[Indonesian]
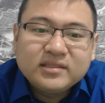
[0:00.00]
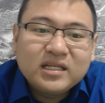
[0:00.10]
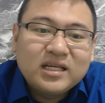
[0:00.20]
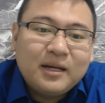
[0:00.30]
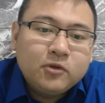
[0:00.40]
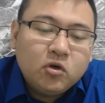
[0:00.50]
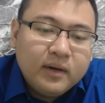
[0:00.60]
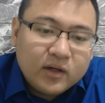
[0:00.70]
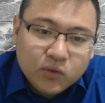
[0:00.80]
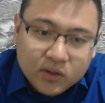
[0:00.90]
aset
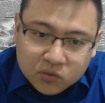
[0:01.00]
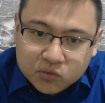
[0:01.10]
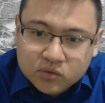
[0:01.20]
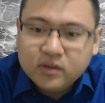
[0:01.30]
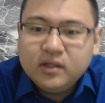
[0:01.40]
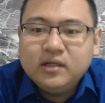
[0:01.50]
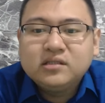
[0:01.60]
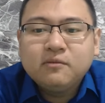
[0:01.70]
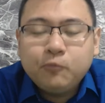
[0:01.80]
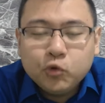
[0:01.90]
kripto baru itu
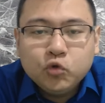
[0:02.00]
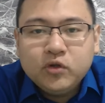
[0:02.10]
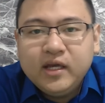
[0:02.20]
10